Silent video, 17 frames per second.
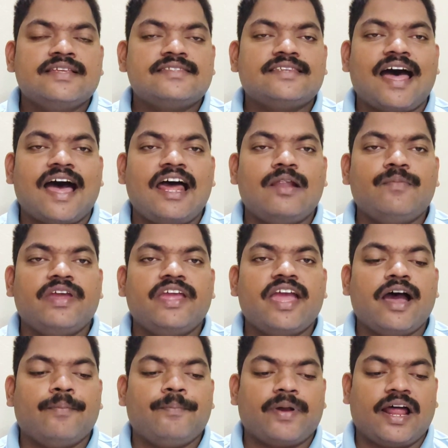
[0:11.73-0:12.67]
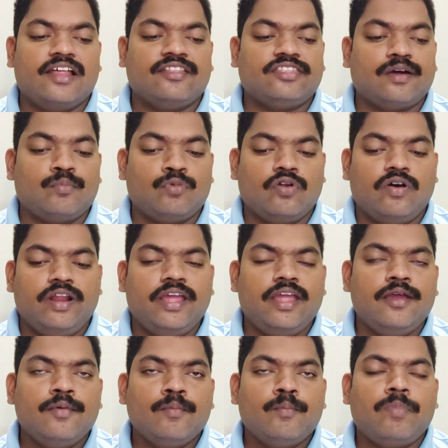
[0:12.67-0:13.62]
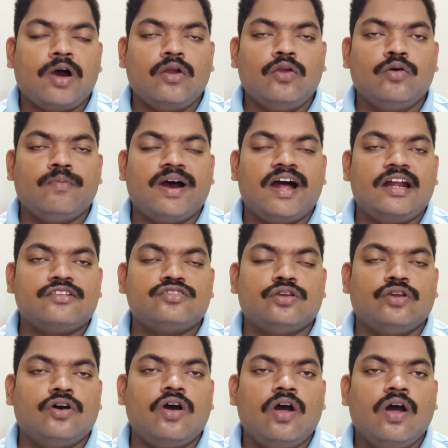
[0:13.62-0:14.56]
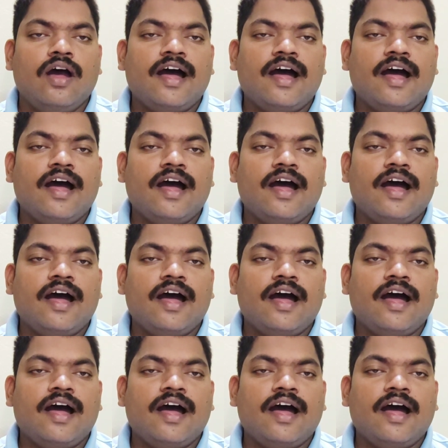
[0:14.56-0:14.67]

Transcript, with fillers: సాల్మియా ప్రాంతంలోని పలు మాల్స్లో